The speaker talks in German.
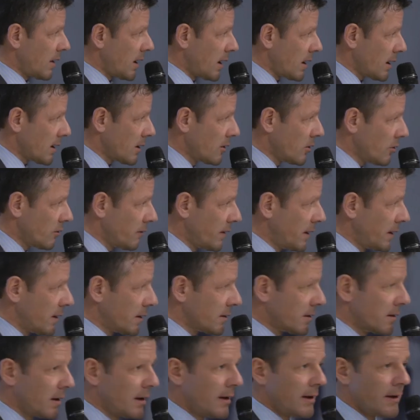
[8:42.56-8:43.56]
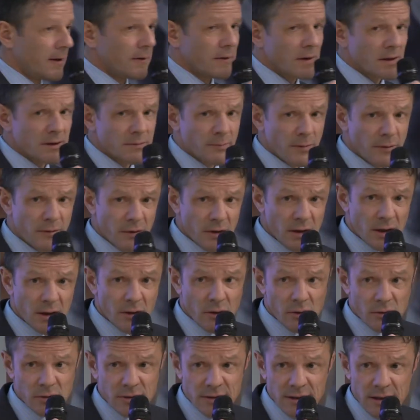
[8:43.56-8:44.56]
wahrgenommen wird, dass man für die
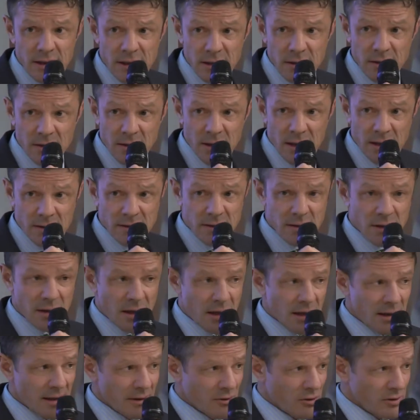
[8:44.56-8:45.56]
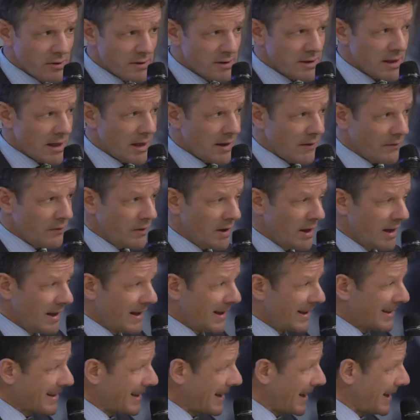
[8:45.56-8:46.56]
großen internationalen Konzerne
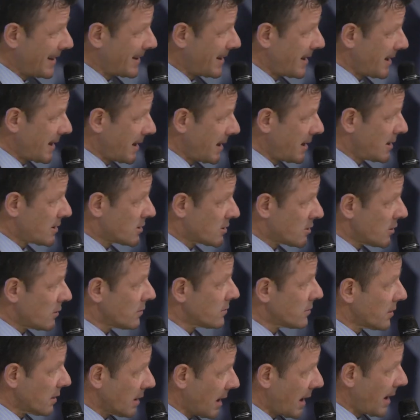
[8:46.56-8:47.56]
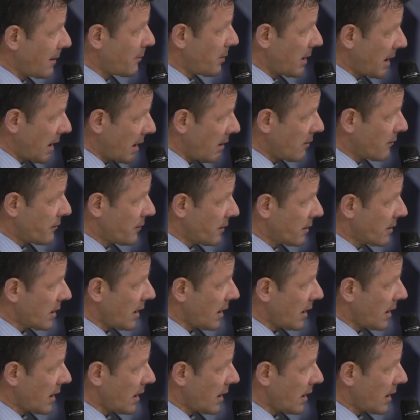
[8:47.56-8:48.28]
tätig ist, sondern eben auch für